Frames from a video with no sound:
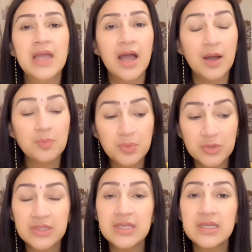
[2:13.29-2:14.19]
अब
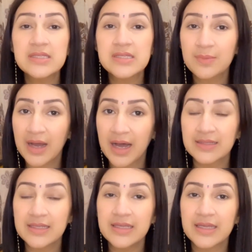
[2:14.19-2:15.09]
बुद्धि जब
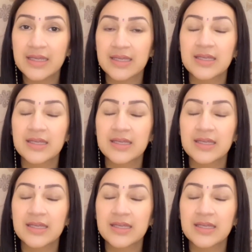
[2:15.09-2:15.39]
आती है